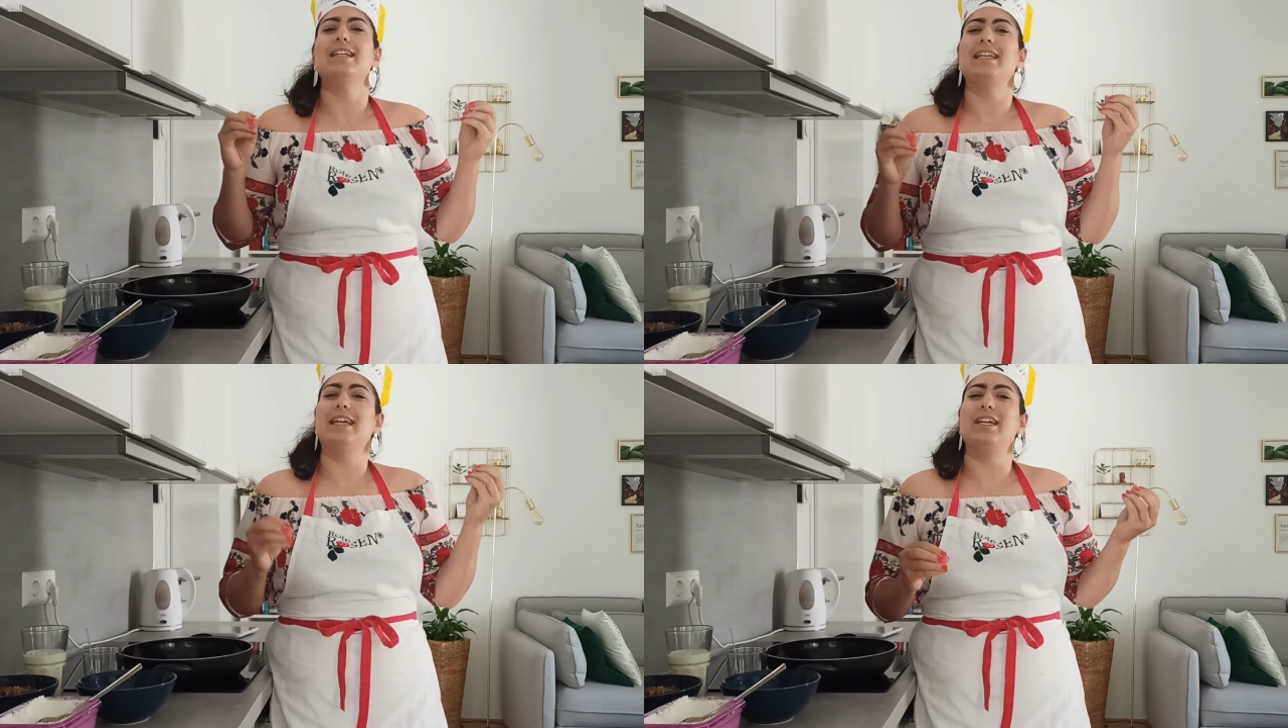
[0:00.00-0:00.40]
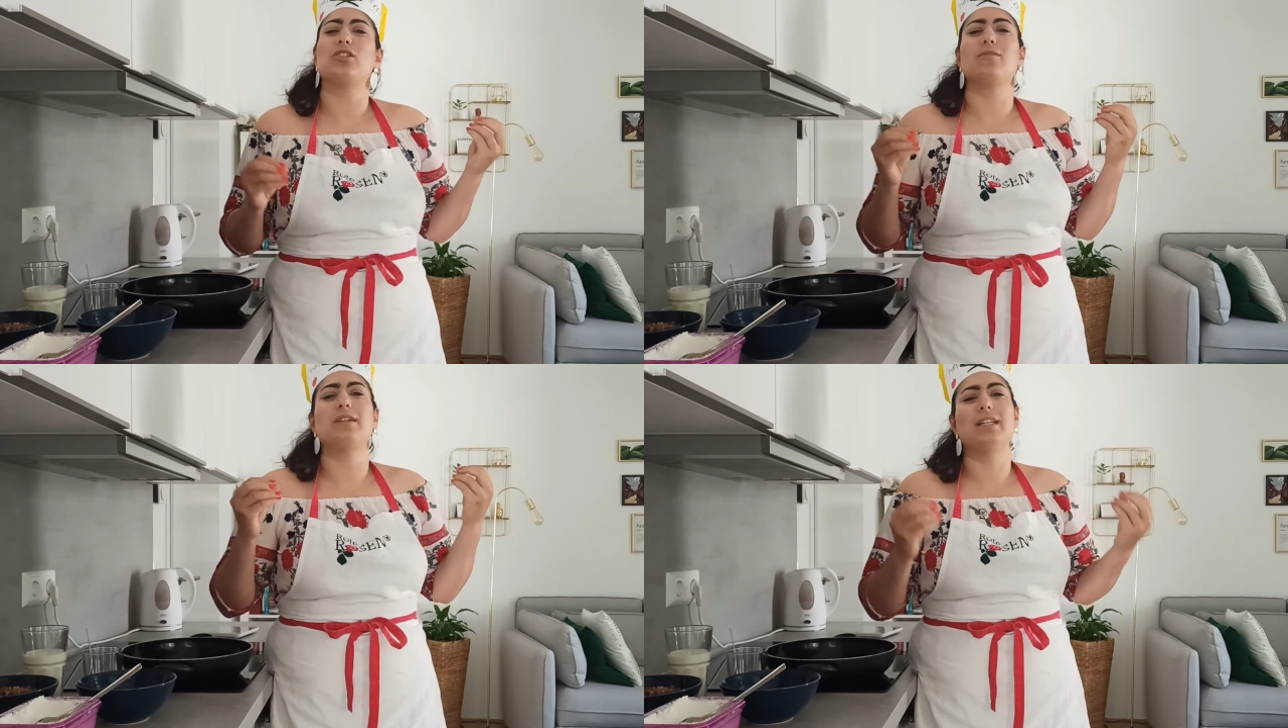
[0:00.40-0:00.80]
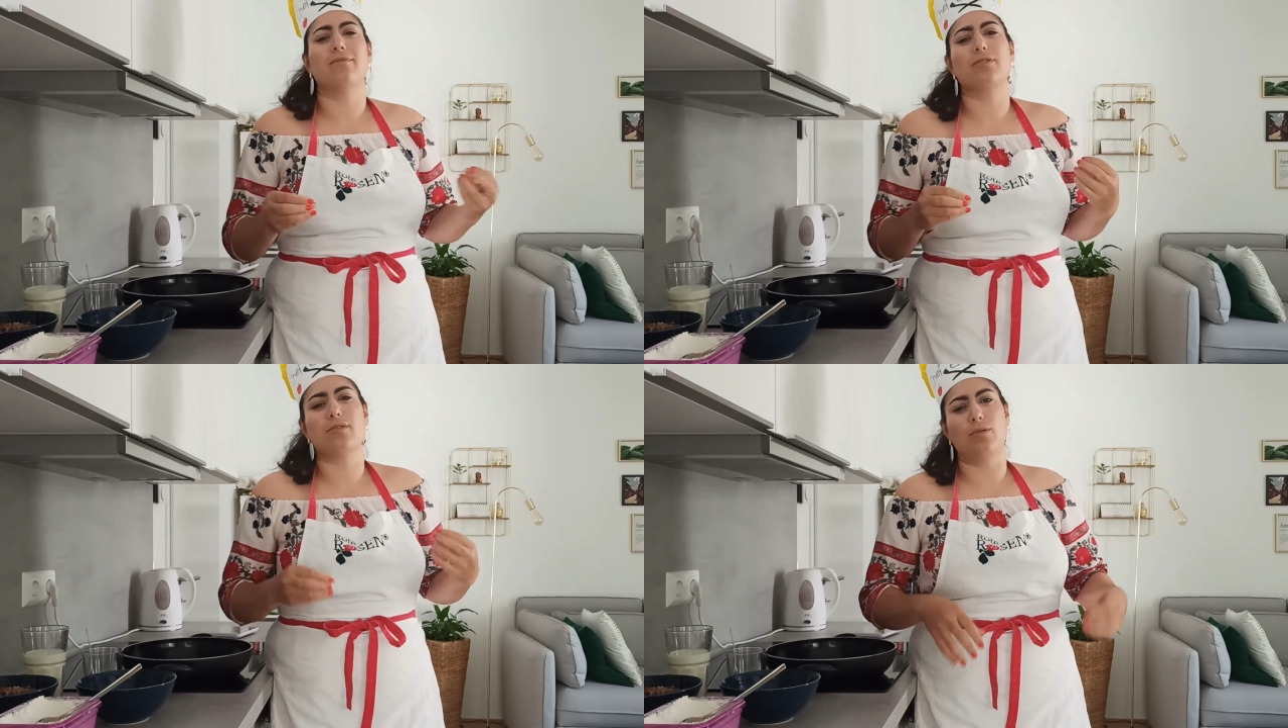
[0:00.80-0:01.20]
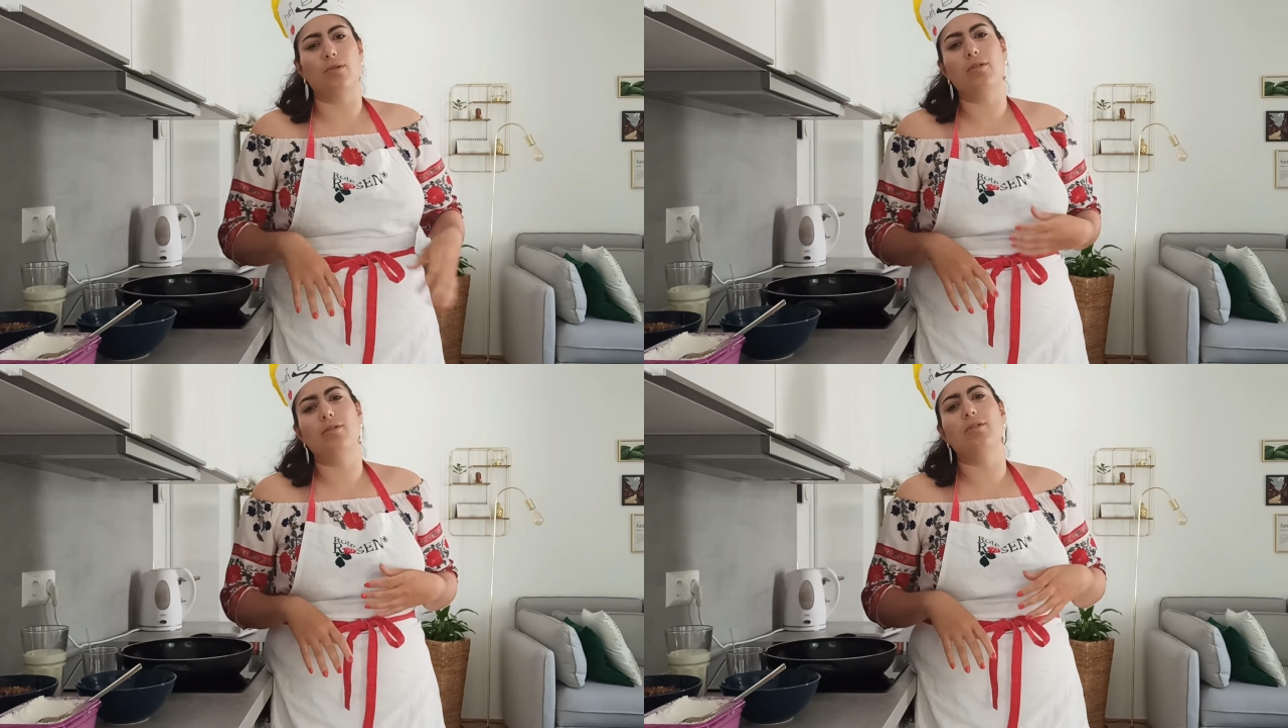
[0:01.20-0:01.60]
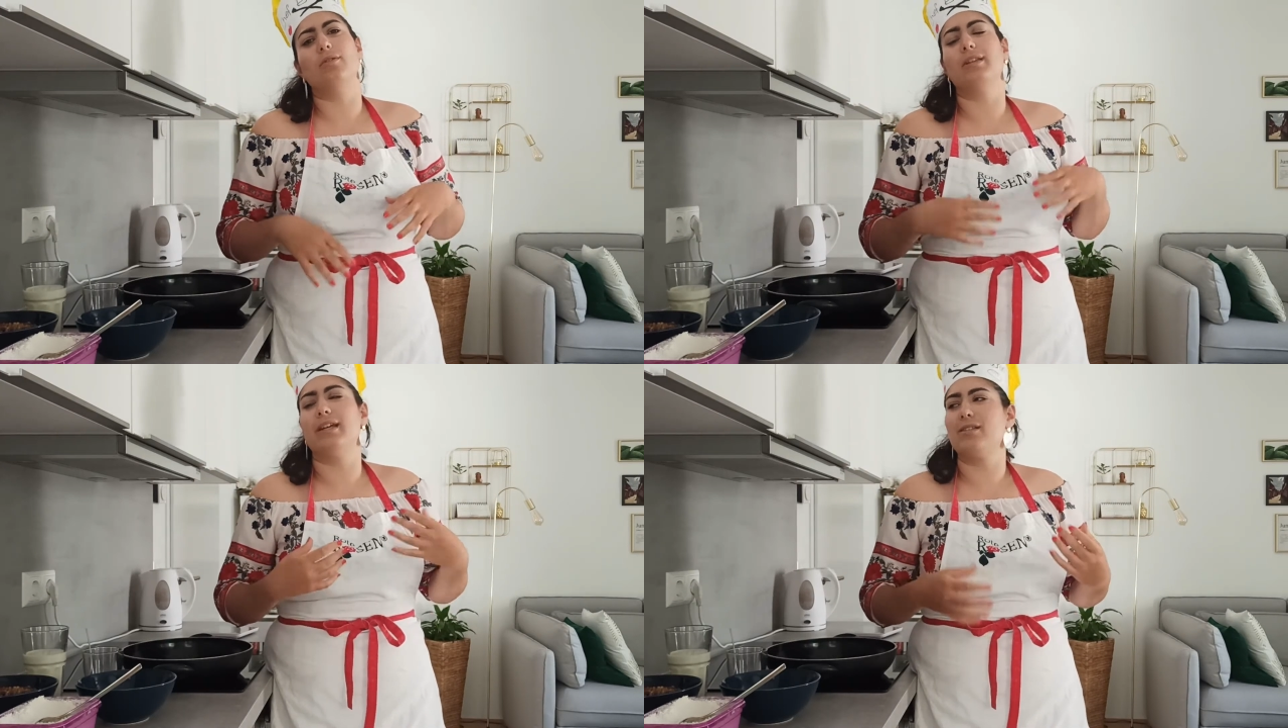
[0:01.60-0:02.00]
nicht schon wieder was kochen
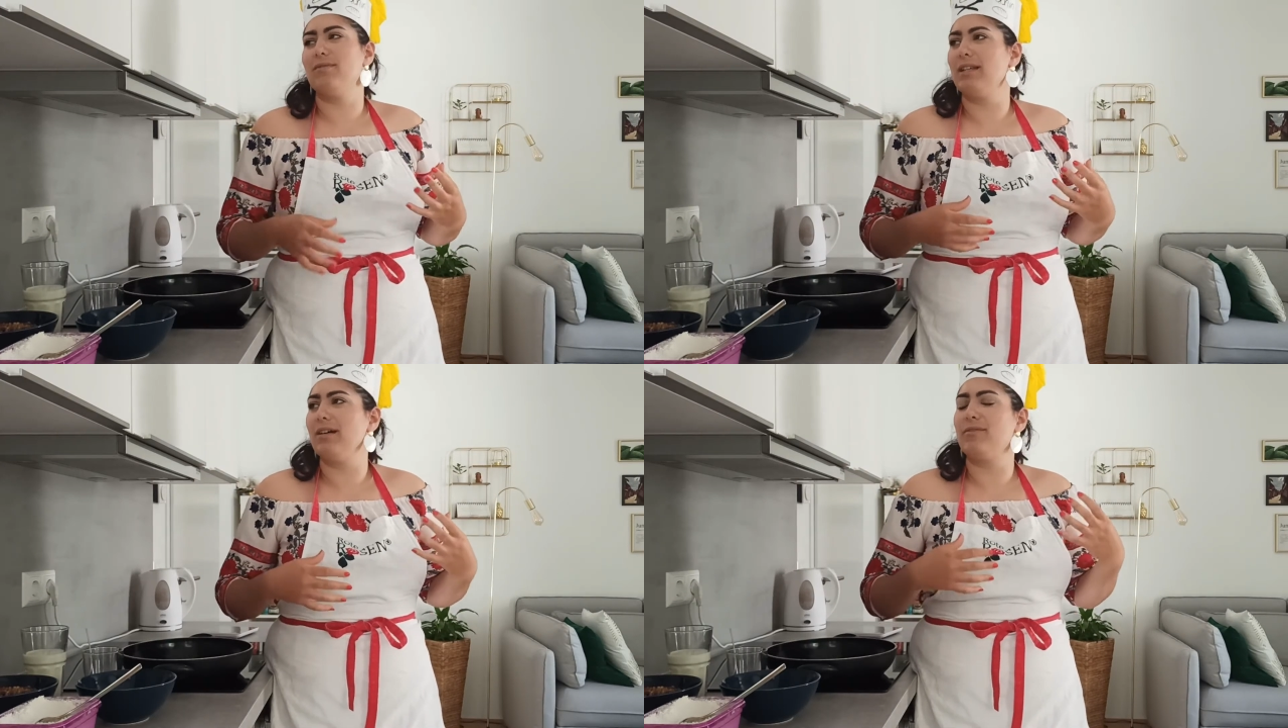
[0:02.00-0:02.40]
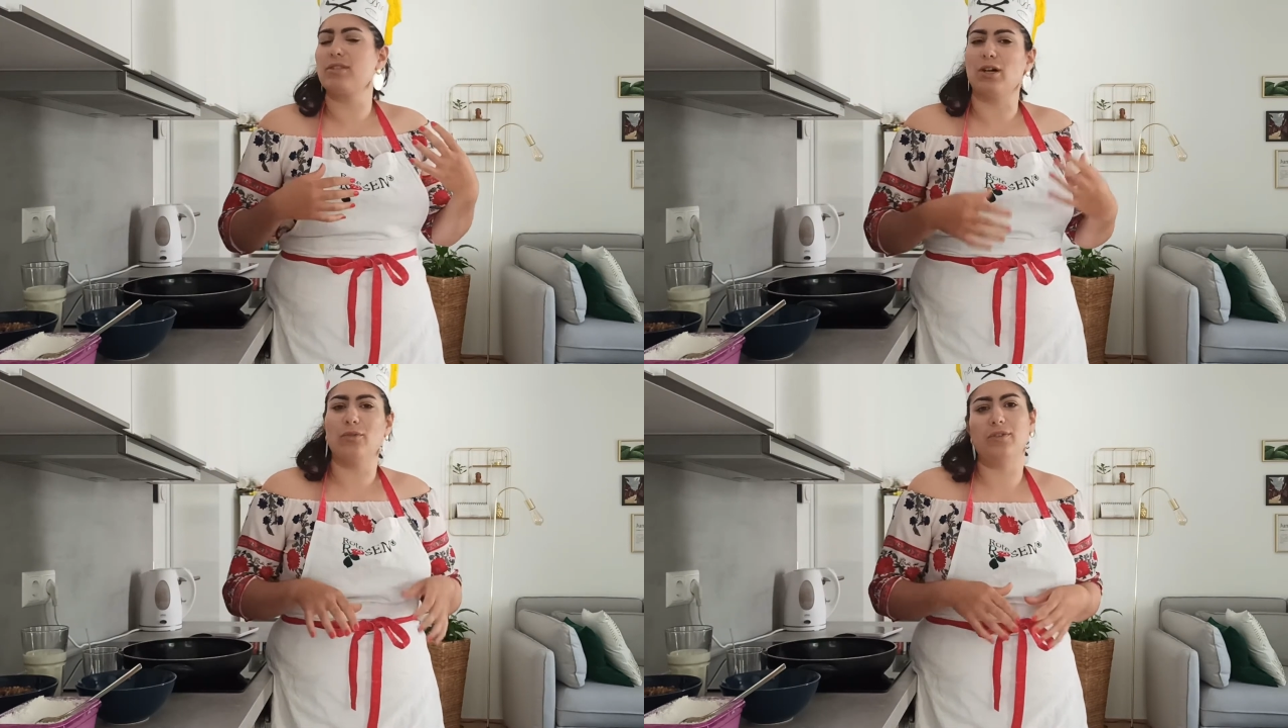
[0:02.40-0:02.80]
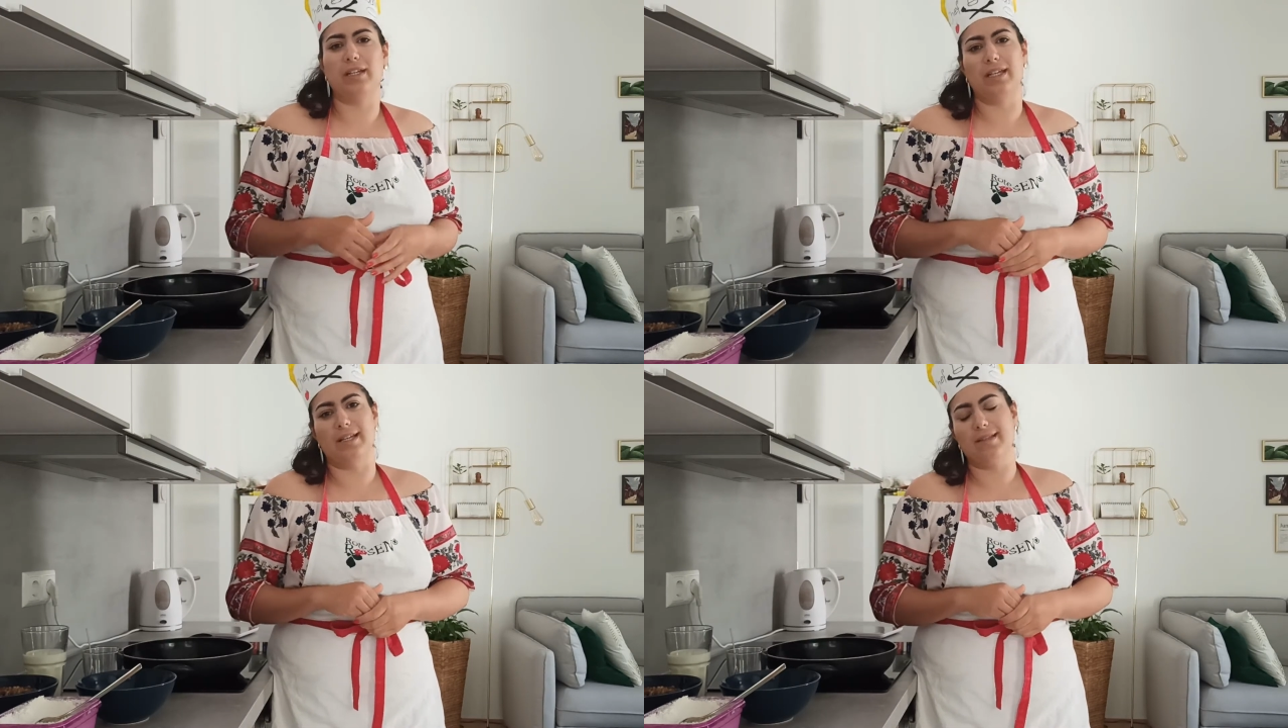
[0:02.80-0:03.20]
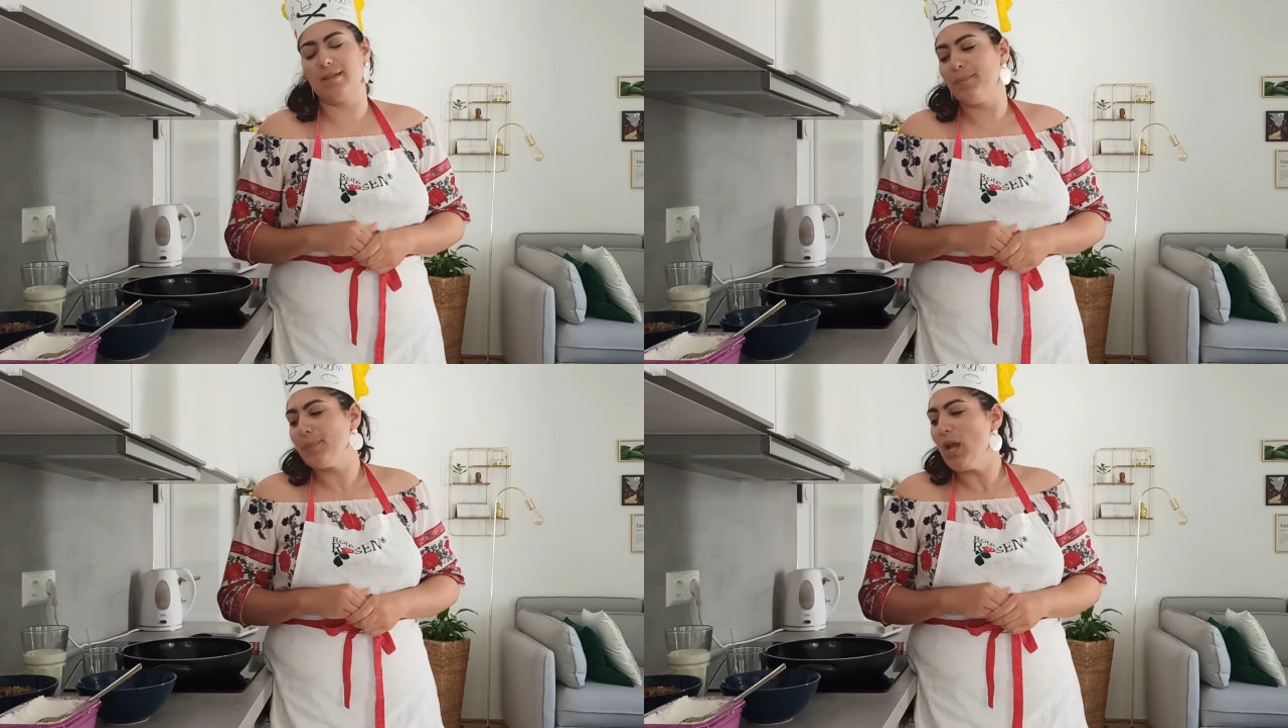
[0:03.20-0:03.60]
und nicht schon wieder was Aufwendiges.